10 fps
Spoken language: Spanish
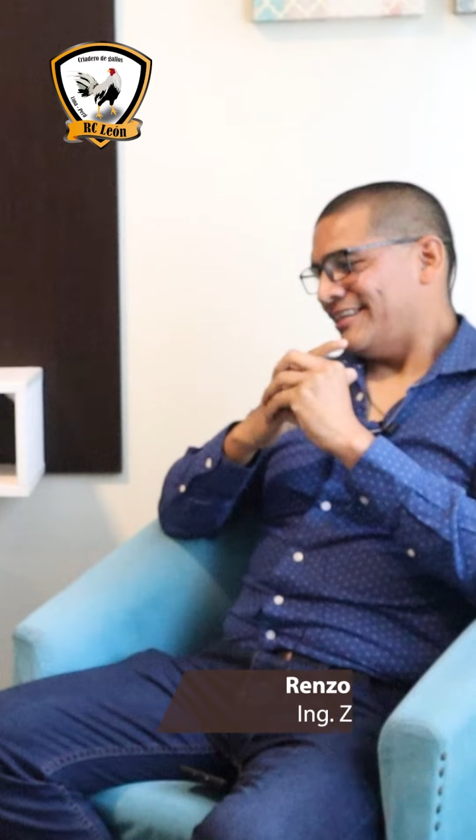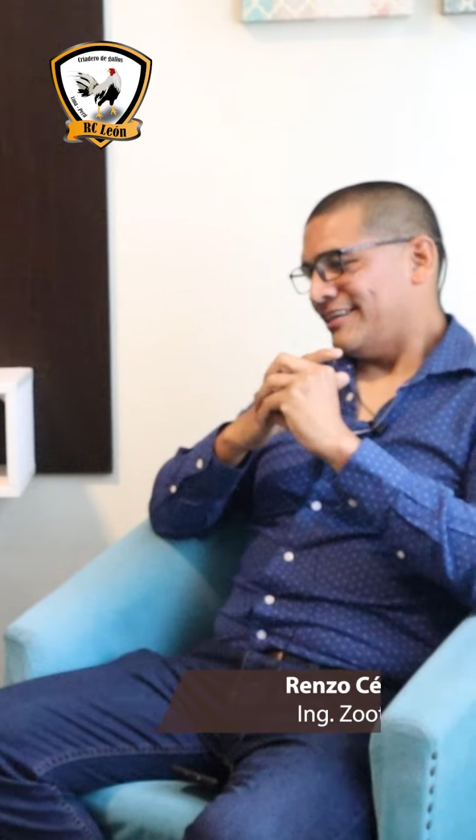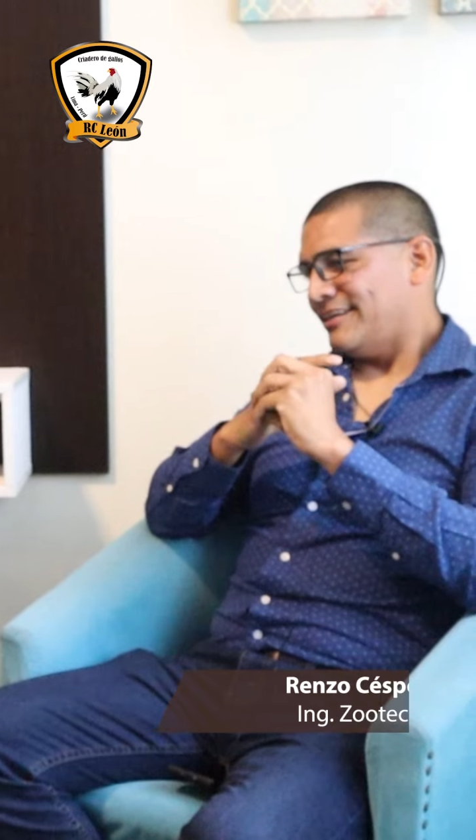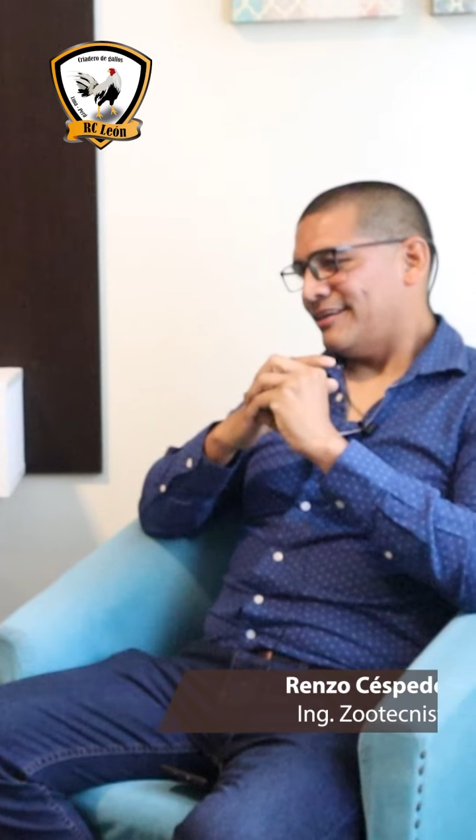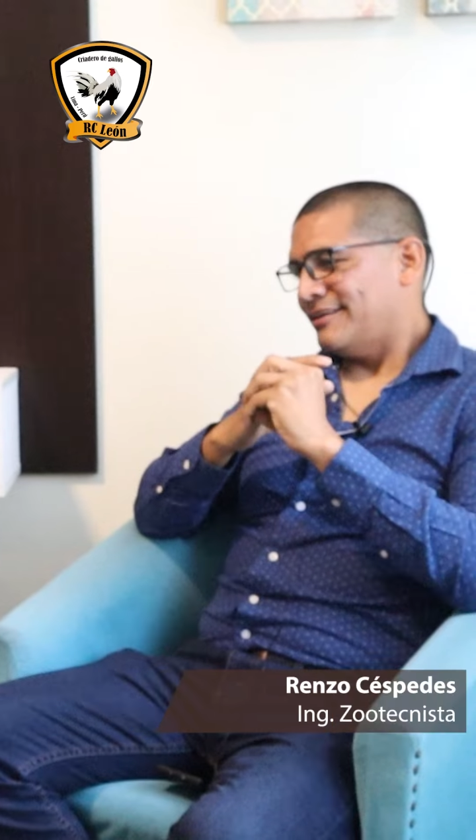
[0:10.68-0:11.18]

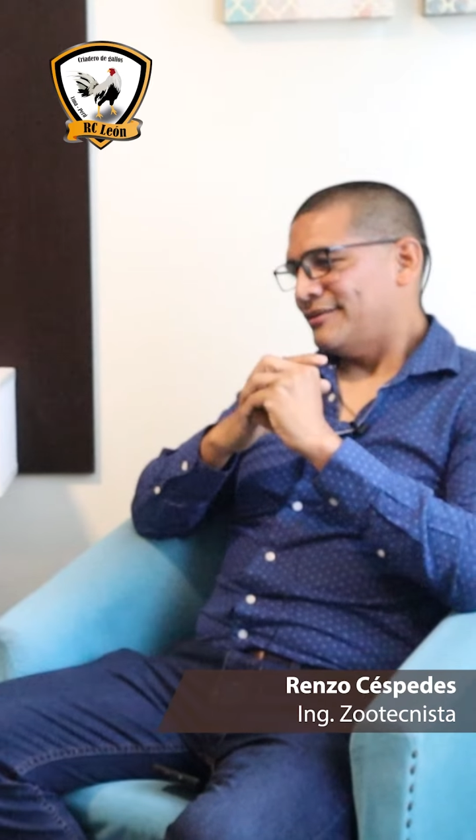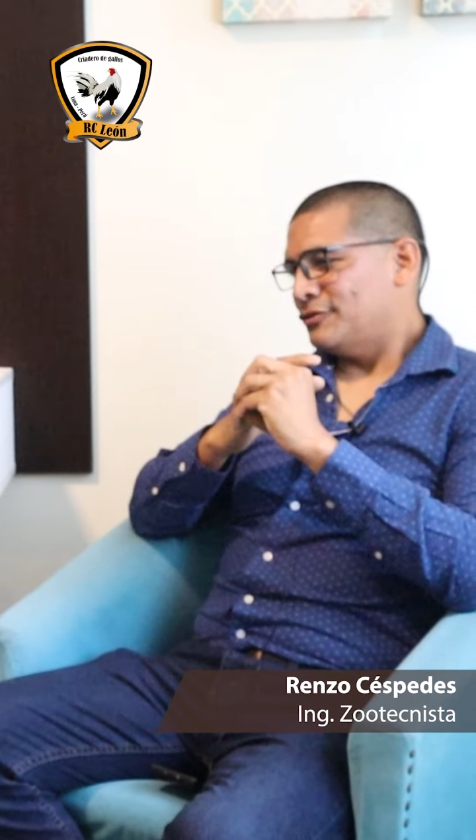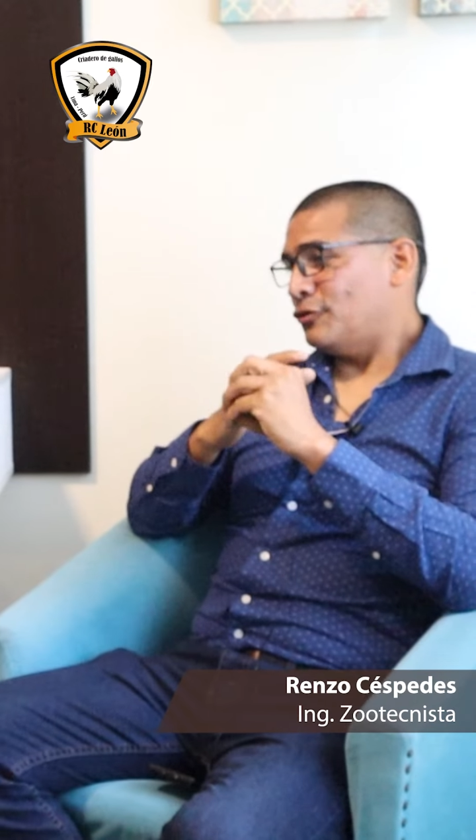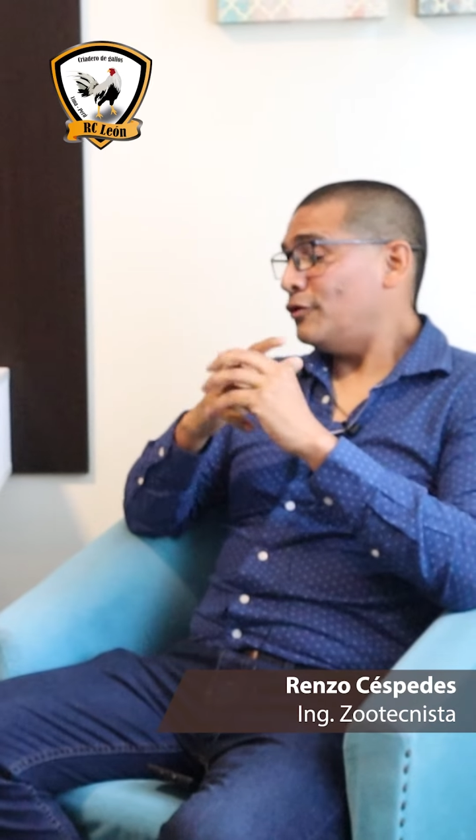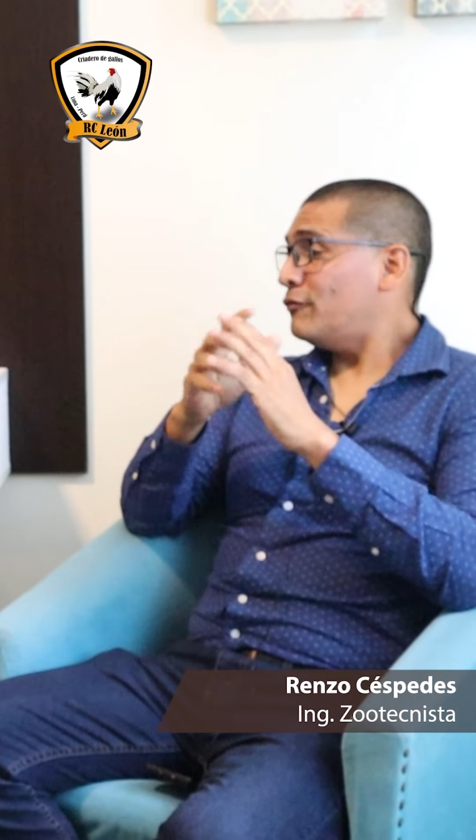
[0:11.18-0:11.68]
Eh,
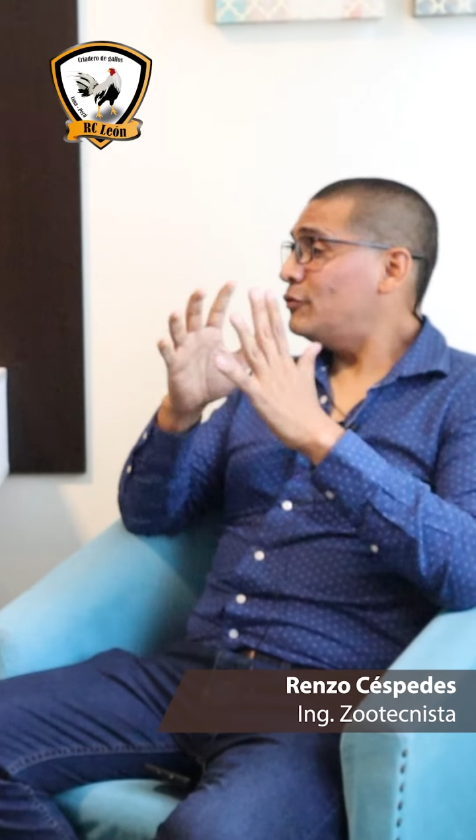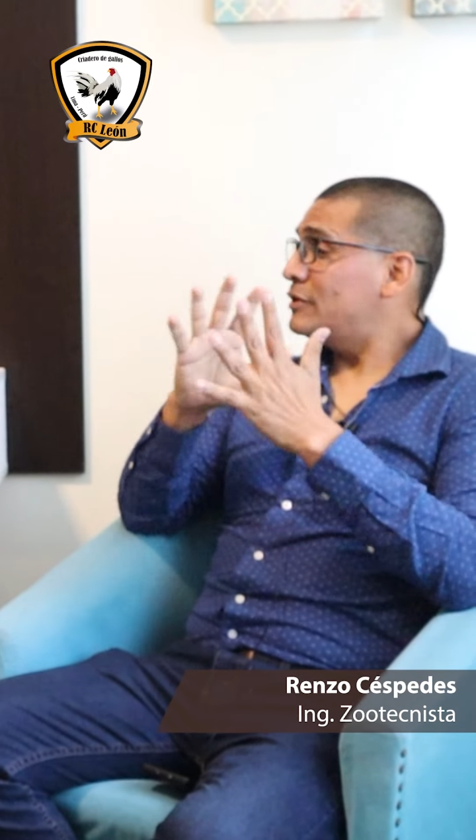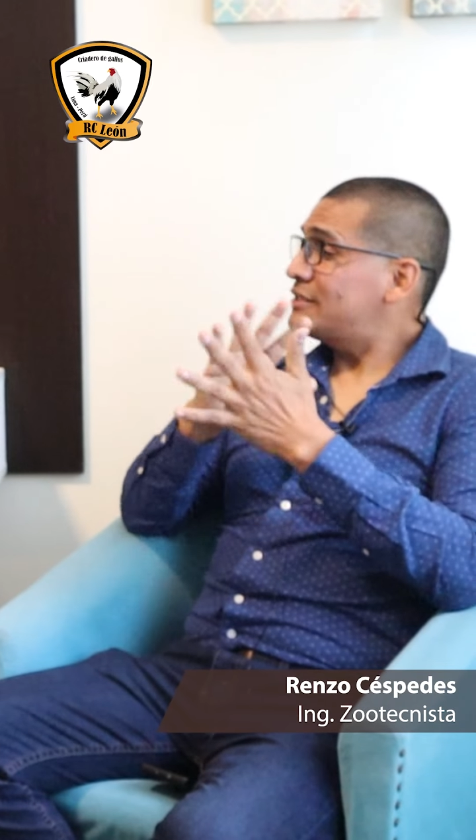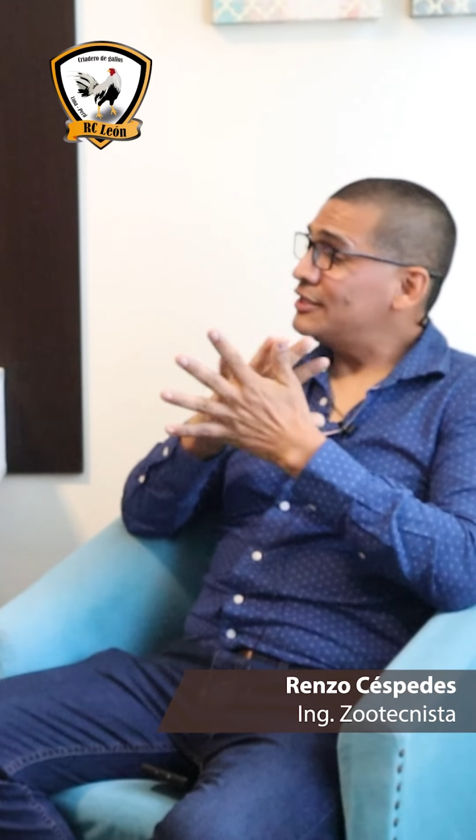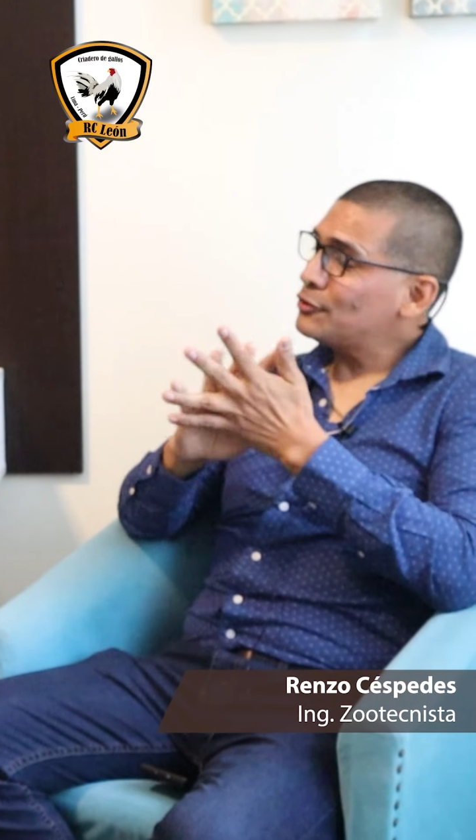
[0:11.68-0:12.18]
yo lo defino
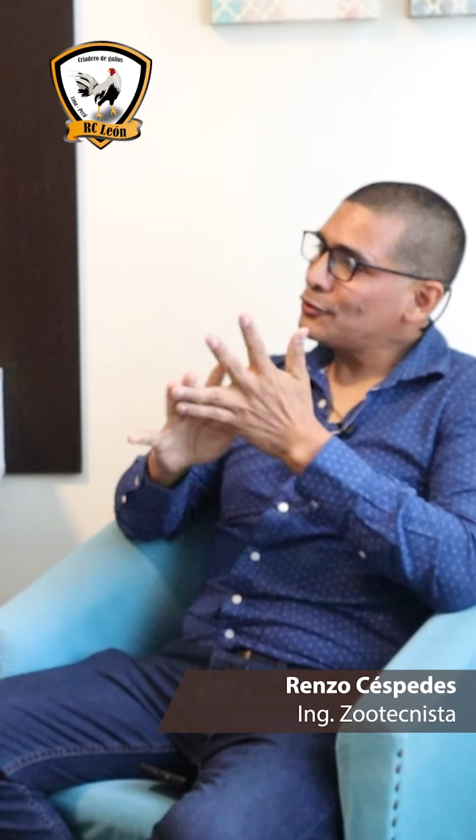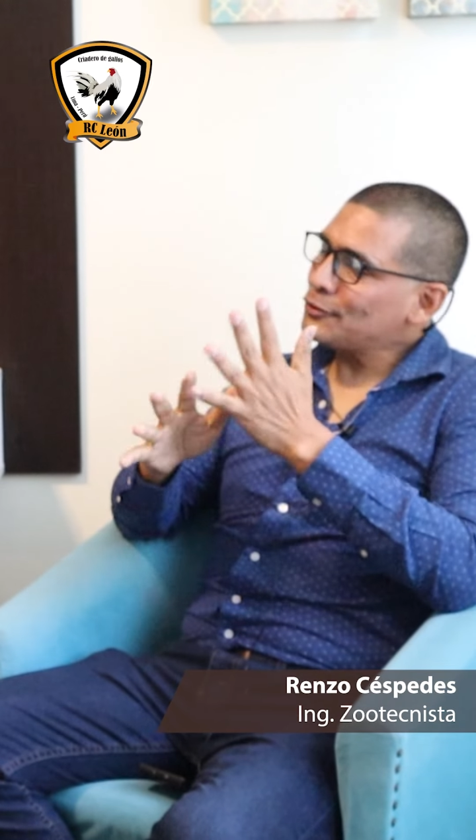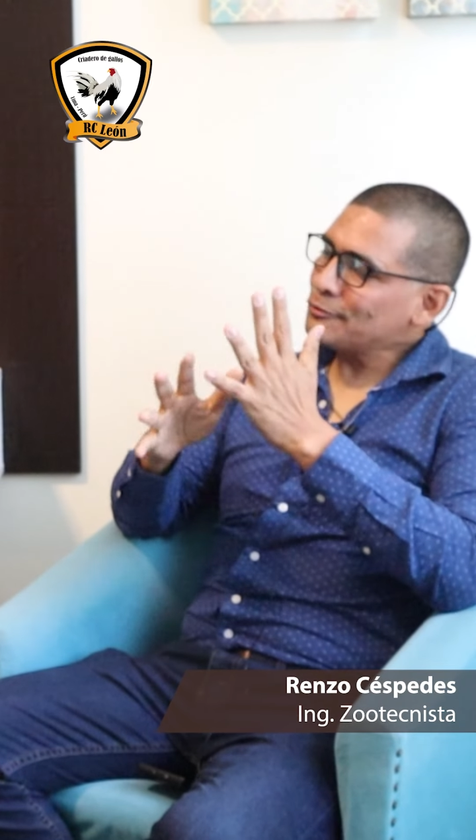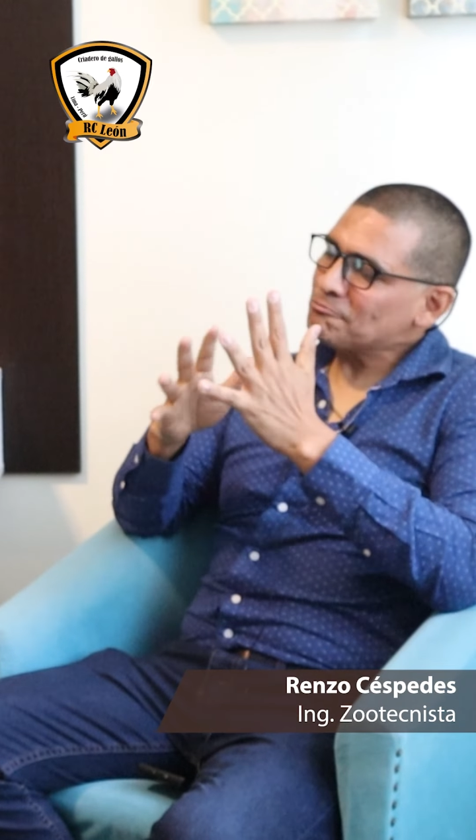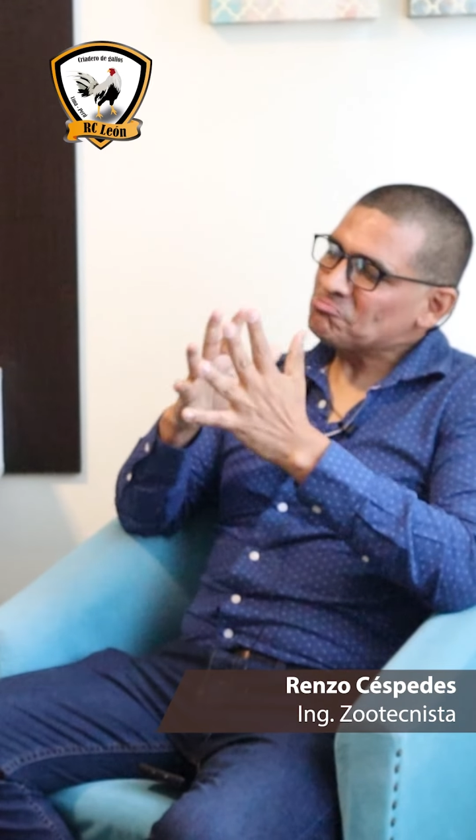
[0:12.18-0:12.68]
en
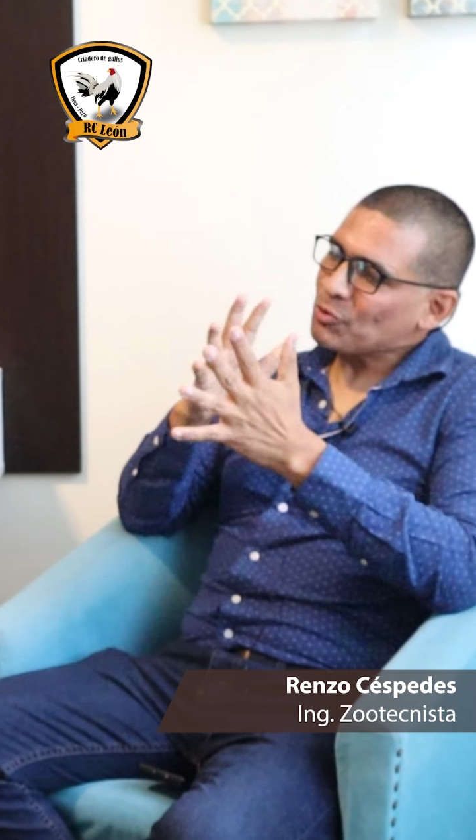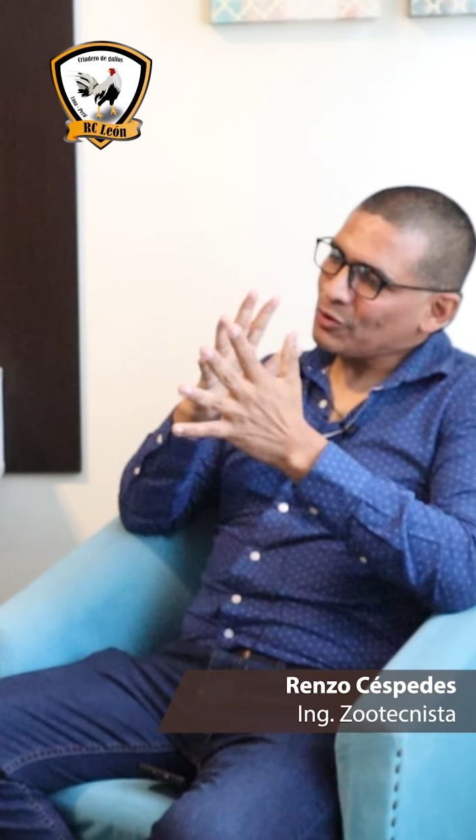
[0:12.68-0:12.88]
cinco